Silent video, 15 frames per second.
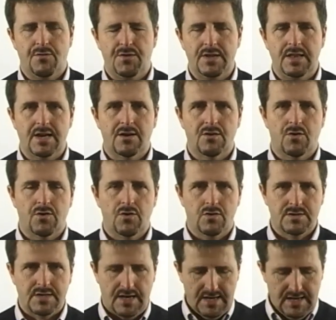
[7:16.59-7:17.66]
una fine
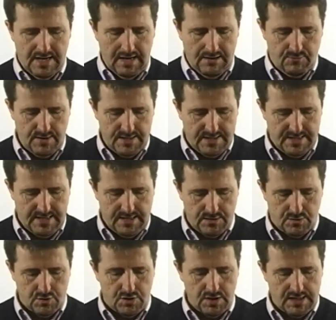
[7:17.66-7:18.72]
ingloriosa a questa
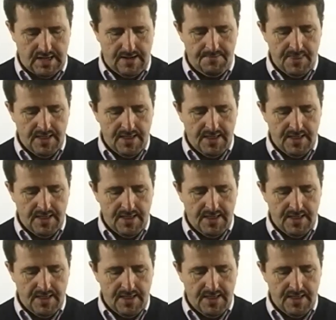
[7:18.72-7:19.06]
società.